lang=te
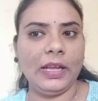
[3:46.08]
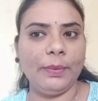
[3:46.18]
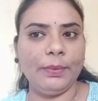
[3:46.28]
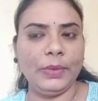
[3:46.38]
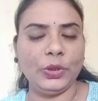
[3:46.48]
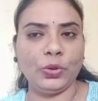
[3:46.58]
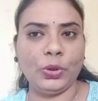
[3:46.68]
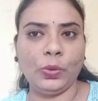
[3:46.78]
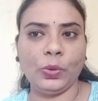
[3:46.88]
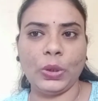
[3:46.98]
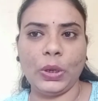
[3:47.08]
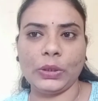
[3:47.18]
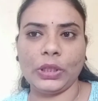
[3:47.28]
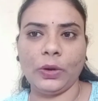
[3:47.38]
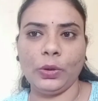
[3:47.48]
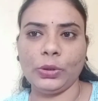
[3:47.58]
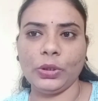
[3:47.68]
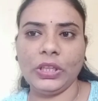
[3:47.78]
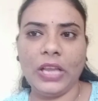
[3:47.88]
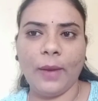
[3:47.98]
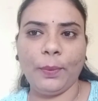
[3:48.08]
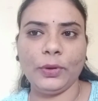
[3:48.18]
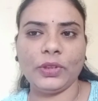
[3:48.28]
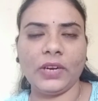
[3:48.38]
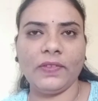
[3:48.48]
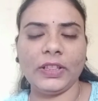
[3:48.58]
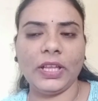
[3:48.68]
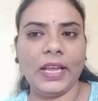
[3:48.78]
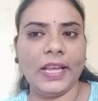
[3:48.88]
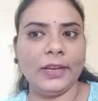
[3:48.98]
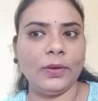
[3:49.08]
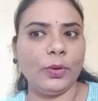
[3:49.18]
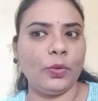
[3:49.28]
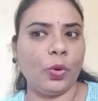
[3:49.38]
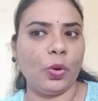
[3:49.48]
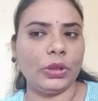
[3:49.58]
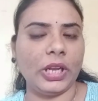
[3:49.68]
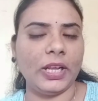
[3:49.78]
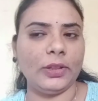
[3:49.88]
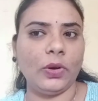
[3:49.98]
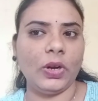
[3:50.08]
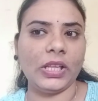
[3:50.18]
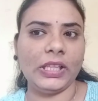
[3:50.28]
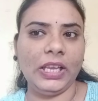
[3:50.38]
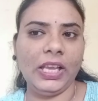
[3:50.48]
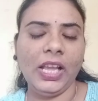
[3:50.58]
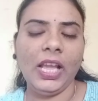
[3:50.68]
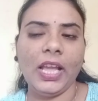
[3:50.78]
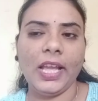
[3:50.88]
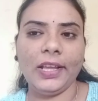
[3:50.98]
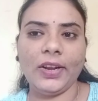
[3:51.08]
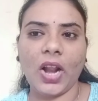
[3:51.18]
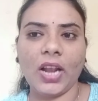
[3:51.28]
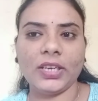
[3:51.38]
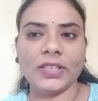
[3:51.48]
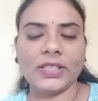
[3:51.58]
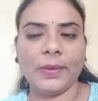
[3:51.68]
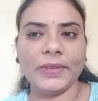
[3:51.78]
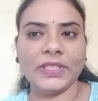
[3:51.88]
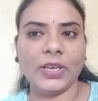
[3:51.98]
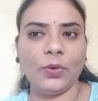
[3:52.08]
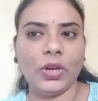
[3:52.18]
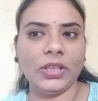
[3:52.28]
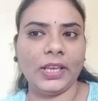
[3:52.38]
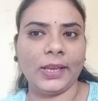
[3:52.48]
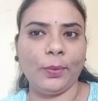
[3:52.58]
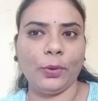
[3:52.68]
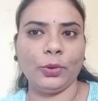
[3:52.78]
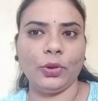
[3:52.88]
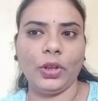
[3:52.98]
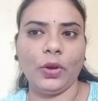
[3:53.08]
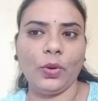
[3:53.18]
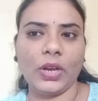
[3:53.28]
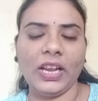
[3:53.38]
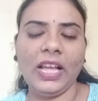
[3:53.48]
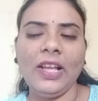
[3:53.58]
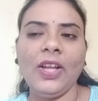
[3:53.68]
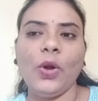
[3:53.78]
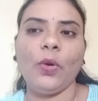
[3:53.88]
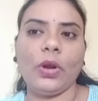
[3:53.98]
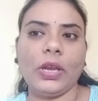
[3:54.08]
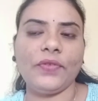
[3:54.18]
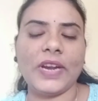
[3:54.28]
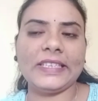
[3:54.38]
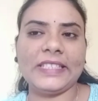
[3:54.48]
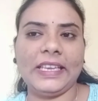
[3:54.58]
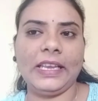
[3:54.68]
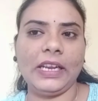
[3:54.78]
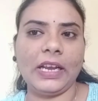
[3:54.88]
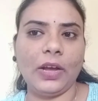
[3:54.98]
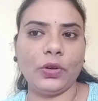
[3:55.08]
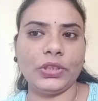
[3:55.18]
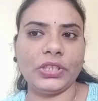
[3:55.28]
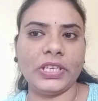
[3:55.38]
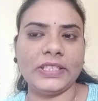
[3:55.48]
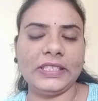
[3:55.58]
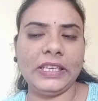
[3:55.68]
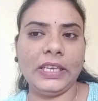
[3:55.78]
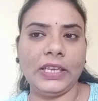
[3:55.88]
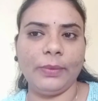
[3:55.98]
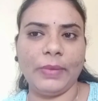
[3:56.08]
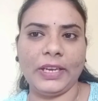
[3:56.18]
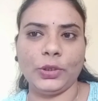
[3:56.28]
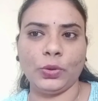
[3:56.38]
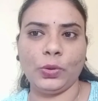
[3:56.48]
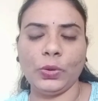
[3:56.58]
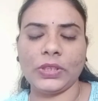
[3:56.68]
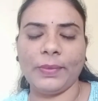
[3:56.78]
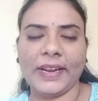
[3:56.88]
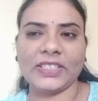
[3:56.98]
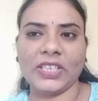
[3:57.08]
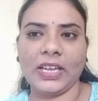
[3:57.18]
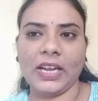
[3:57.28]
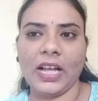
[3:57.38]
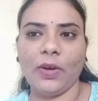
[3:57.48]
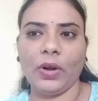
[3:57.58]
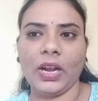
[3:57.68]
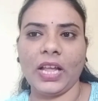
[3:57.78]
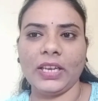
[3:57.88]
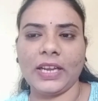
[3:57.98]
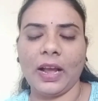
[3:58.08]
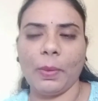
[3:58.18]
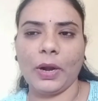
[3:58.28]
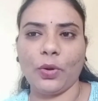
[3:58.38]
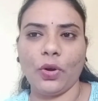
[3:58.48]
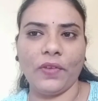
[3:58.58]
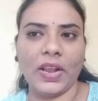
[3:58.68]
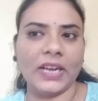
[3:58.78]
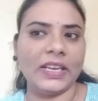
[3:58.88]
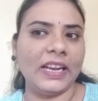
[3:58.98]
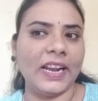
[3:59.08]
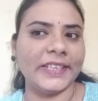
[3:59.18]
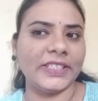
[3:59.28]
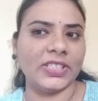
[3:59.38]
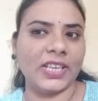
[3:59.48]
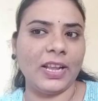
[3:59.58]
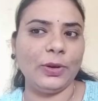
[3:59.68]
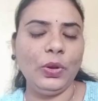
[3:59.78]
మీ జుట్టు కుదుర్లకు తగులుతుంది అప్పుడు తర్వాత హెయిర్ గ్రోత్ అనేది ఉంటుంది హెయిర్ రాలటం సమస్య కూడా తగ్గిపోతుంది ఓకేనా ఓకే ఫ్రెండ్స్ ఇంకా వచ్చేసి మరి జుట్టు సంరక్షణంగా ఉండాలి కాపాడుకోవాలంటే ఎలాంటి చిట్కాలు